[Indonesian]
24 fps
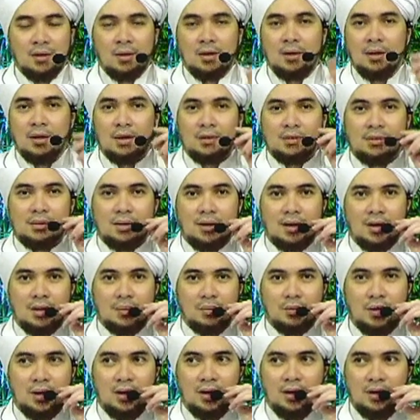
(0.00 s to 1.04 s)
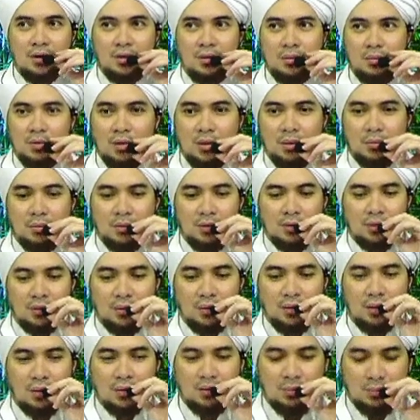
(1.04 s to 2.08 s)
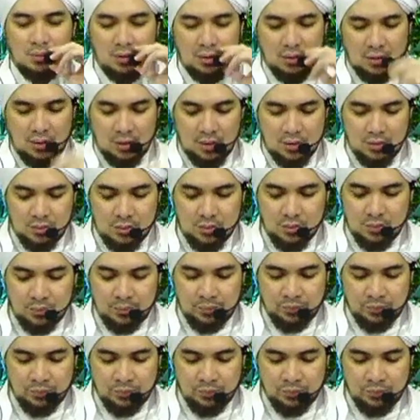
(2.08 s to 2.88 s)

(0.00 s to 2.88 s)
Assalamualaikum warahmatullahi wabarakatuh